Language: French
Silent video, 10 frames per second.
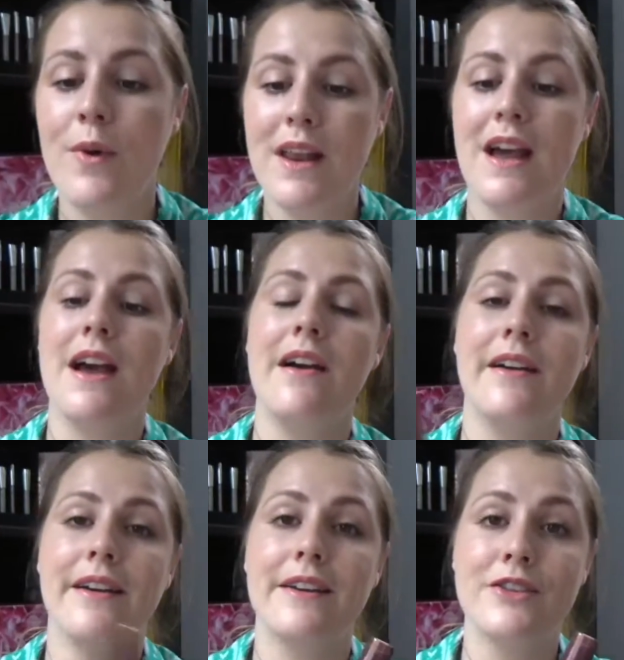voilà,
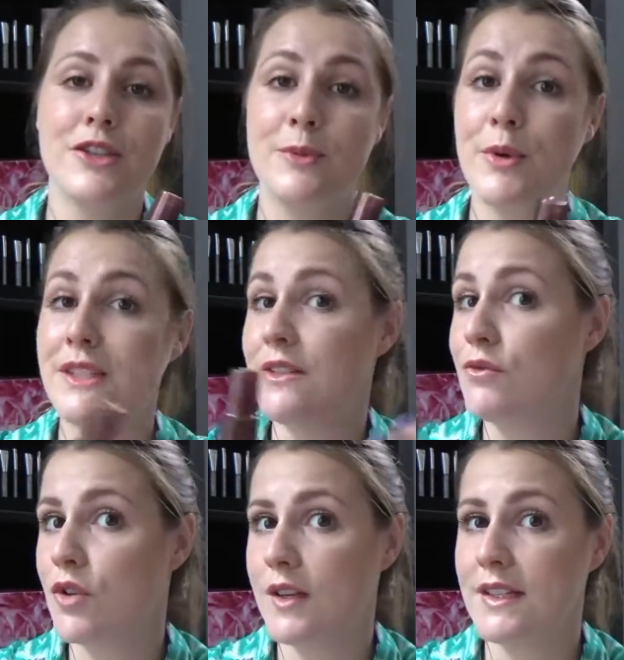euh, je sais pas si
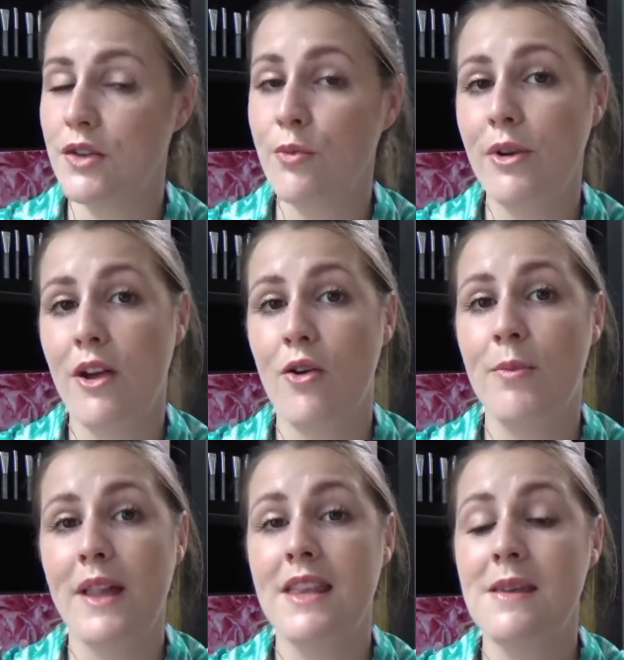vous connaissez un peu la
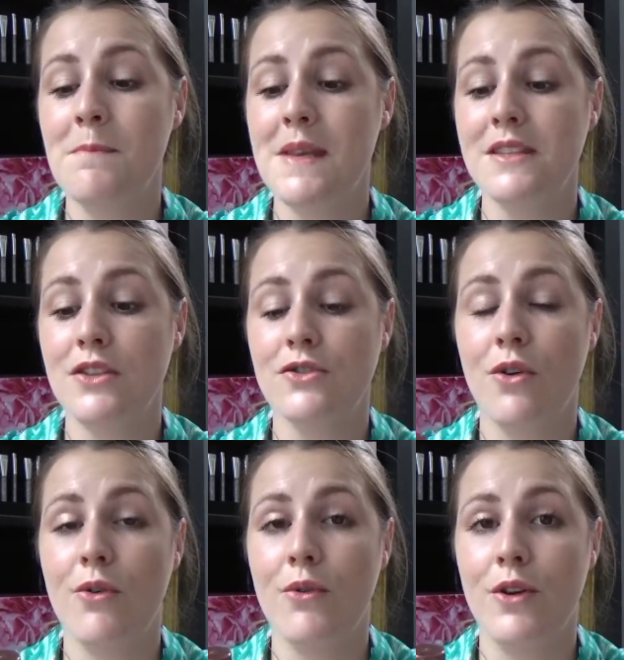compagnie, mais ce
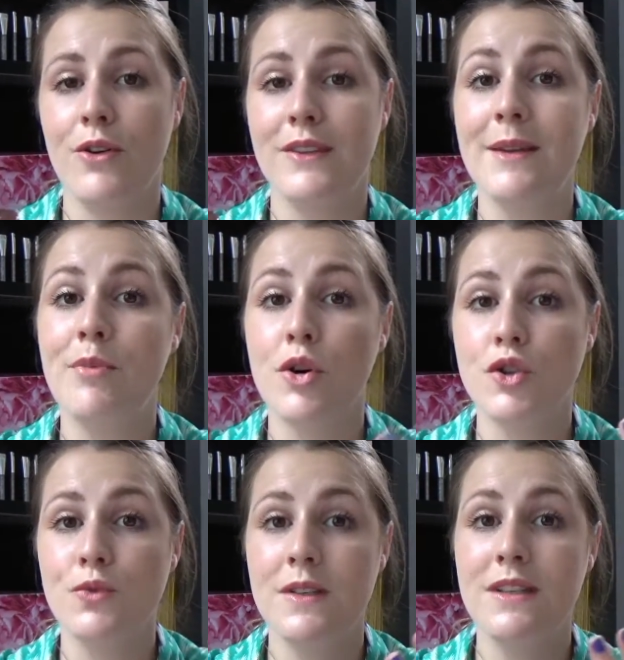sont euh, des
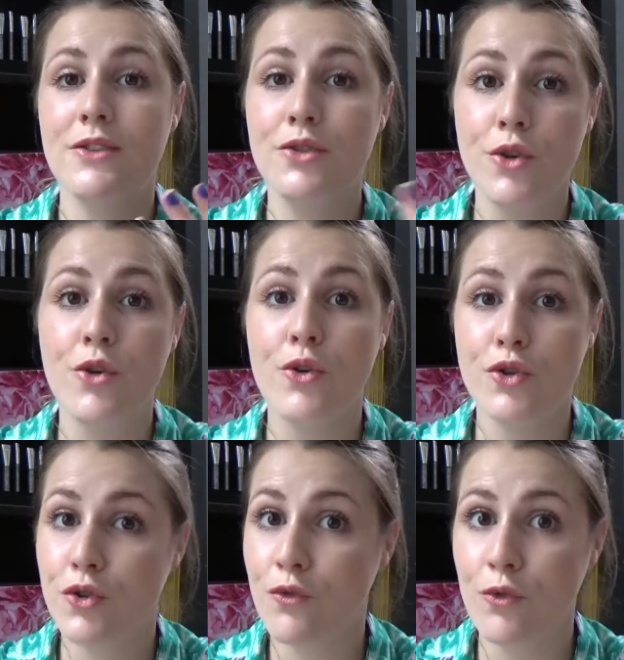produits de
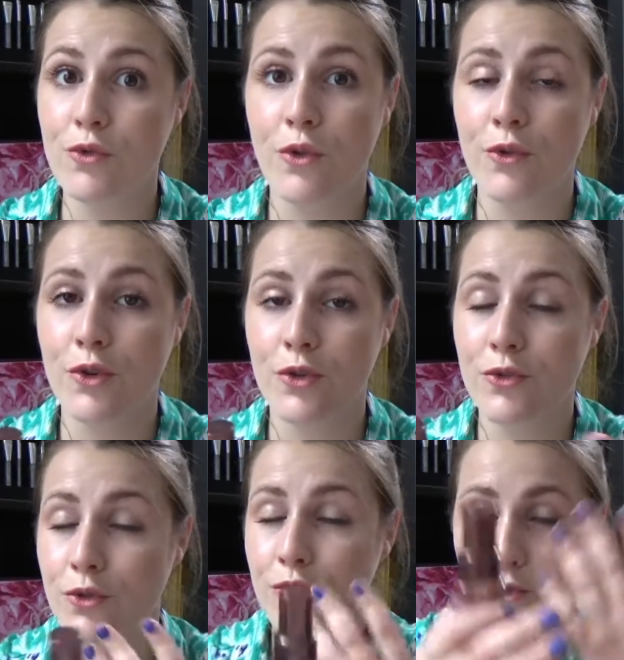cheveux, donc
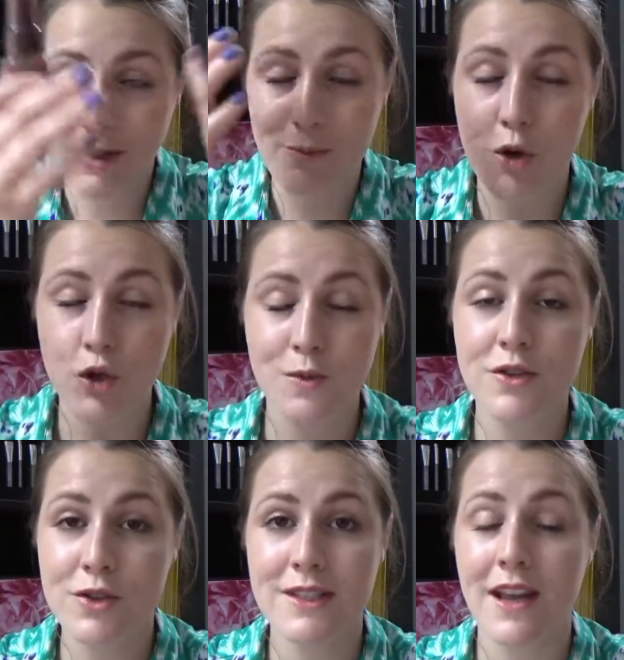euh, de, des
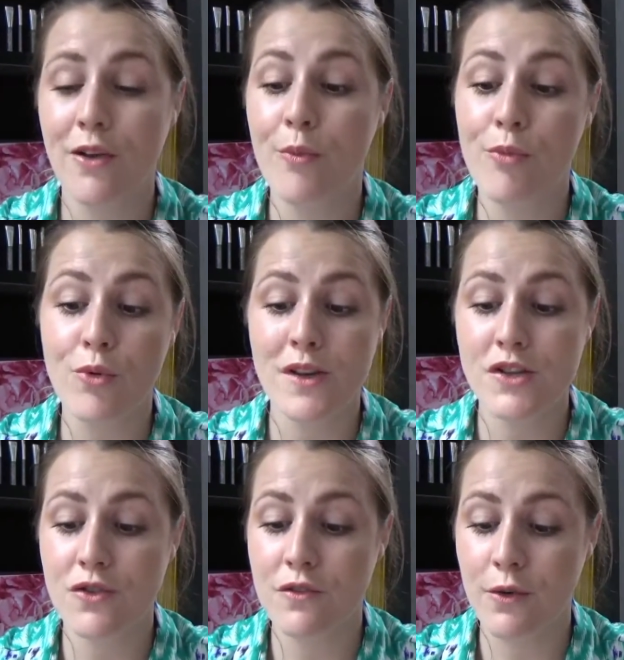produits de salon pour
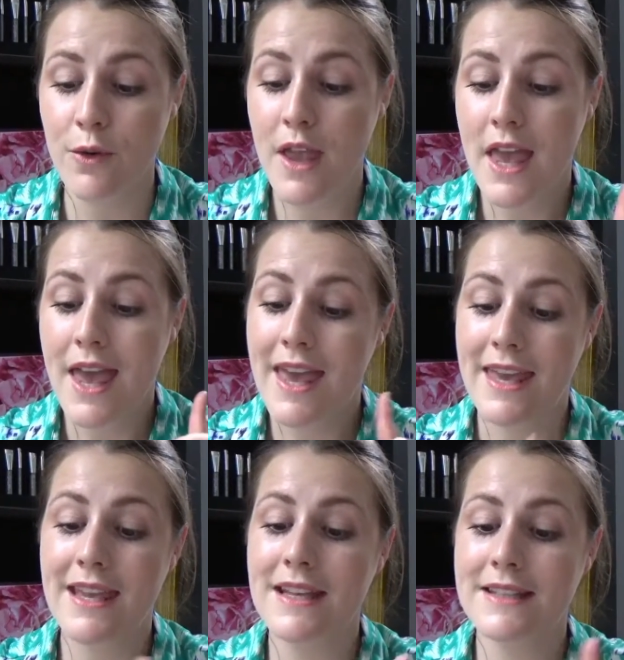les cheveux.
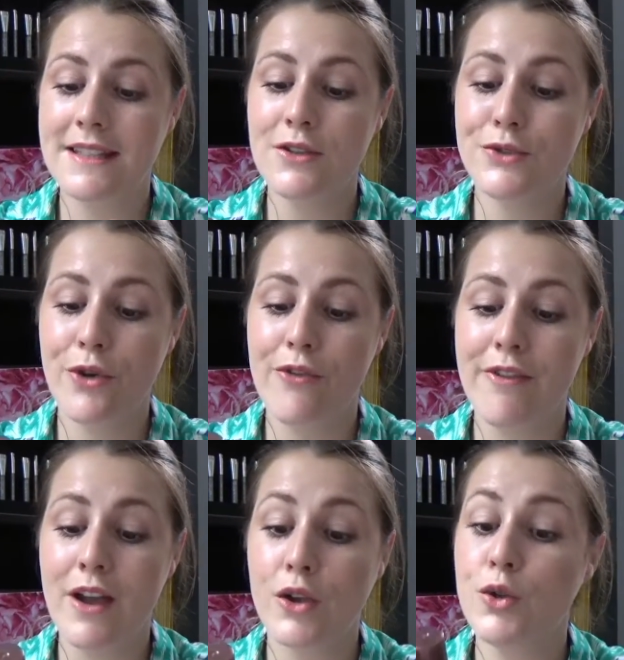Et ici, ils nous ont
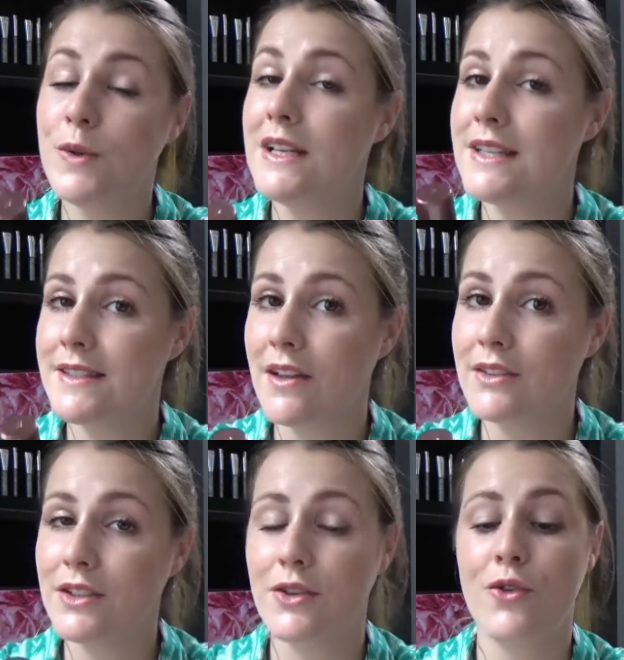offert une huile
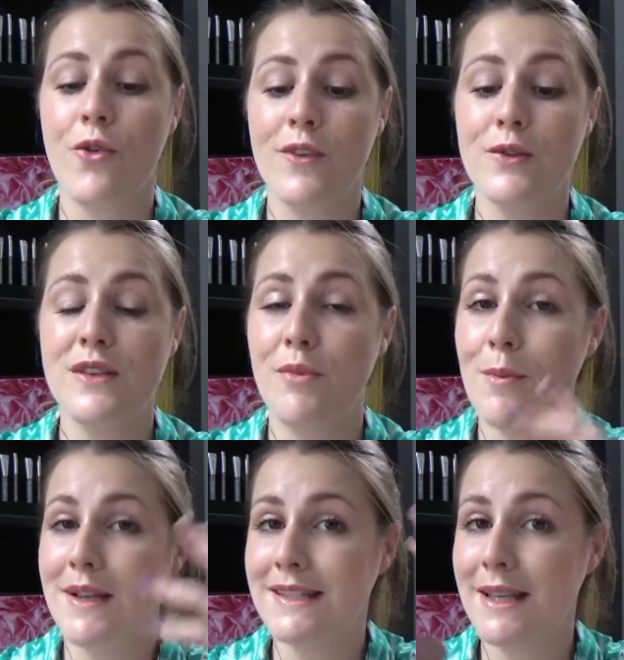lissante qu'on vient tout
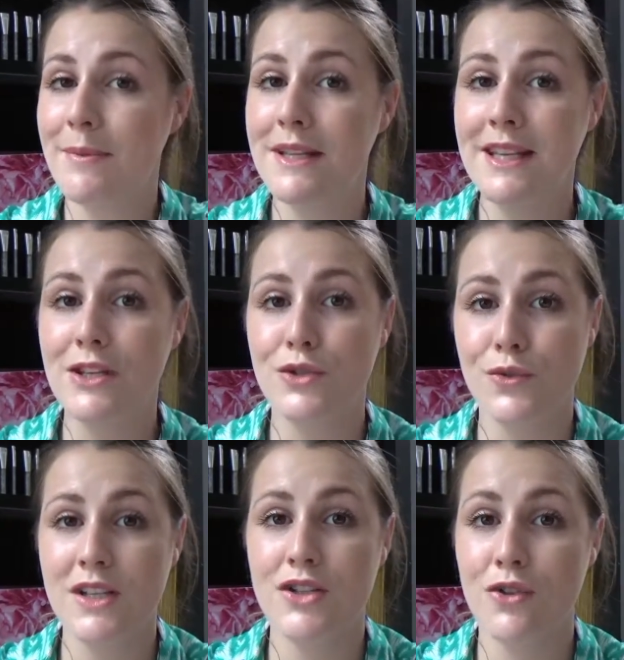simplement s'appliquer
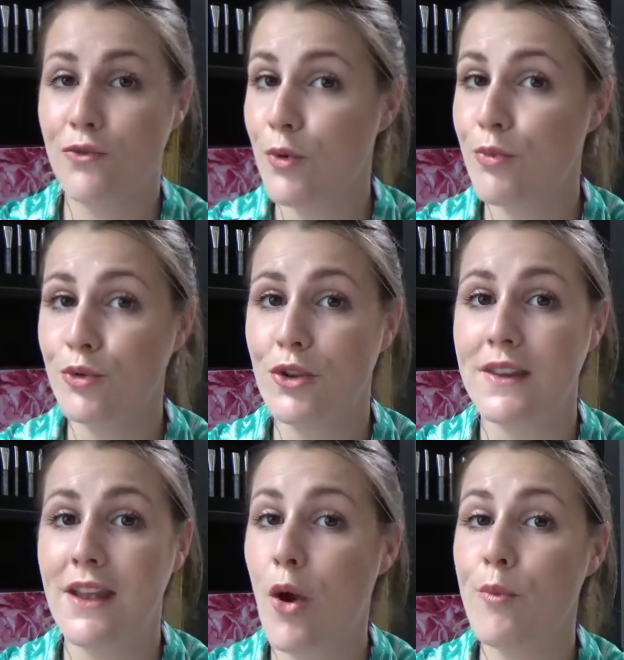sur les cheveux pour
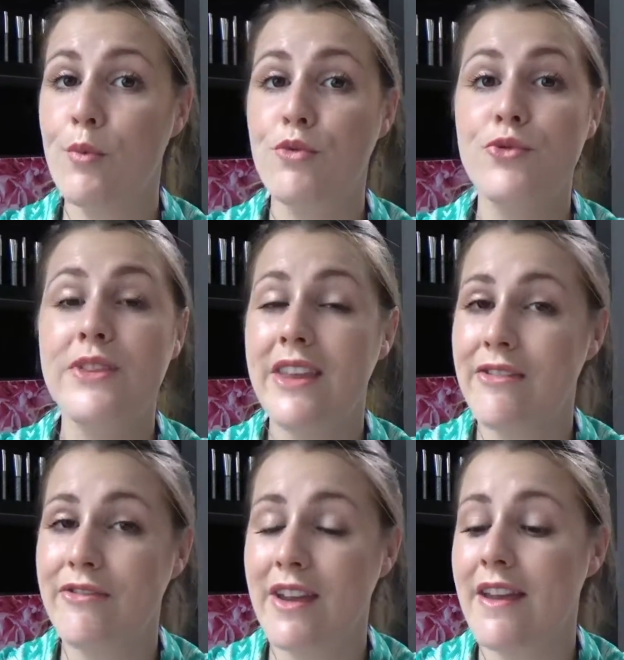donner un peu plus
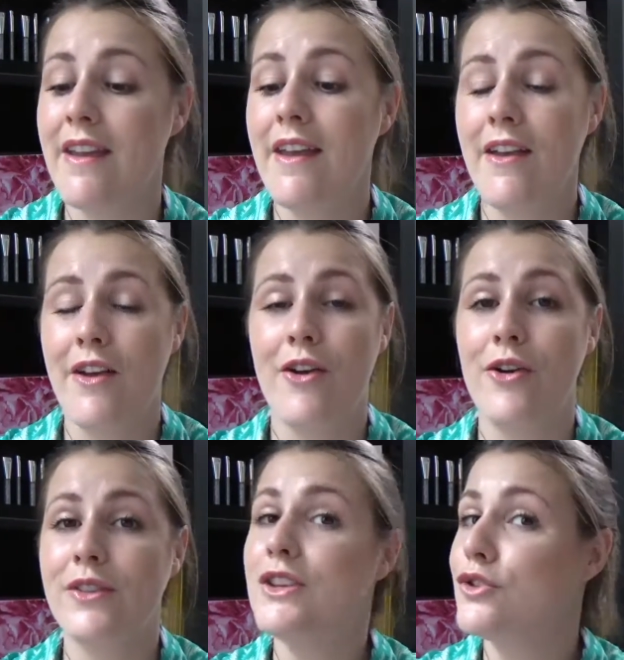d'effet,
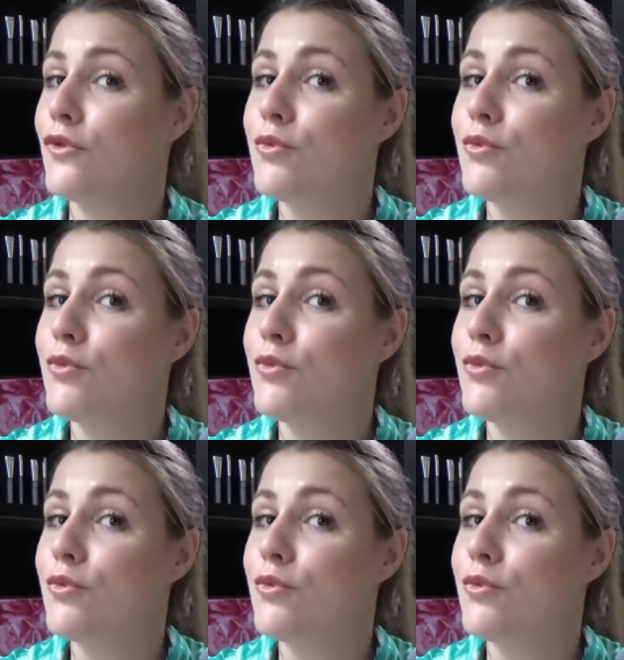des cheveux